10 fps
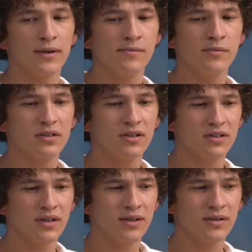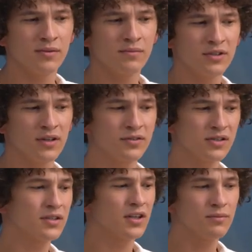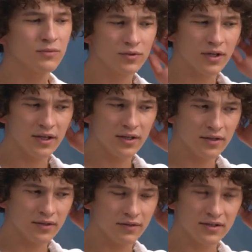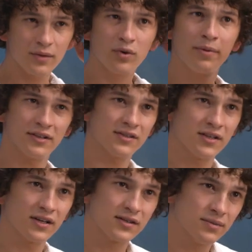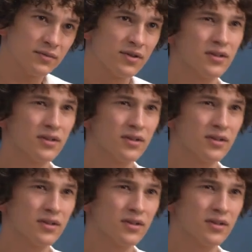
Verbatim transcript: Myślę, że przede wszystkim tutaj ważna była praca z tekstem.